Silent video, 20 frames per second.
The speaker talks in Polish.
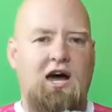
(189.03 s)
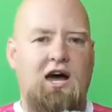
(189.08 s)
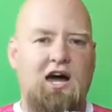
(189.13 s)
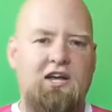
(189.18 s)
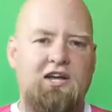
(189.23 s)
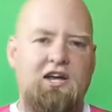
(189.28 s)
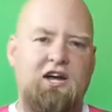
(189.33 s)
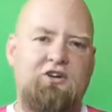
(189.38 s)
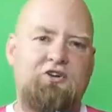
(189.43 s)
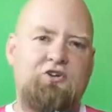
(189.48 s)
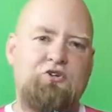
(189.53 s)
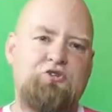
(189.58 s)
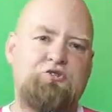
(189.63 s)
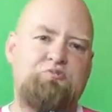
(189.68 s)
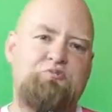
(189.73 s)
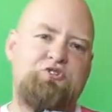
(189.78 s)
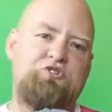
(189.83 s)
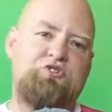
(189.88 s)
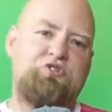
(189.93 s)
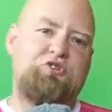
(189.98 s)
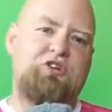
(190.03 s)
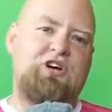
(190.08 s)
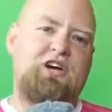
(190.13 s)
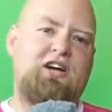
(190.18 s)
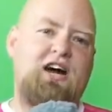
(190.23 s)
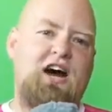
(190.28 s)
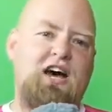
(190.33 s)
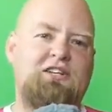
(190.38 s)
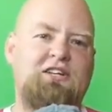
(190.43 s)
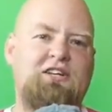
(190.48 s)
A jak już przy rzutach
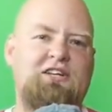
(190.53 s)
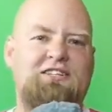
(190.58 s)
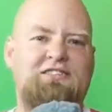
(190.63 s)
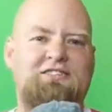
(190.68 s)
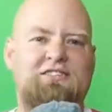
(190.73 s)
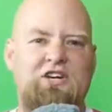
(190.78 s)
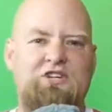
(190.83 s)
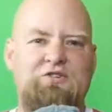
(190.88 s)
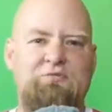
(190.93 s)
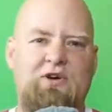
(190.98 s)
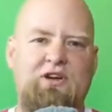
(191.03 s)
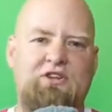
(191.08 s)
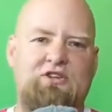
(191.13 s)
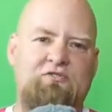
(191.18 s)
karnych jesteśmy,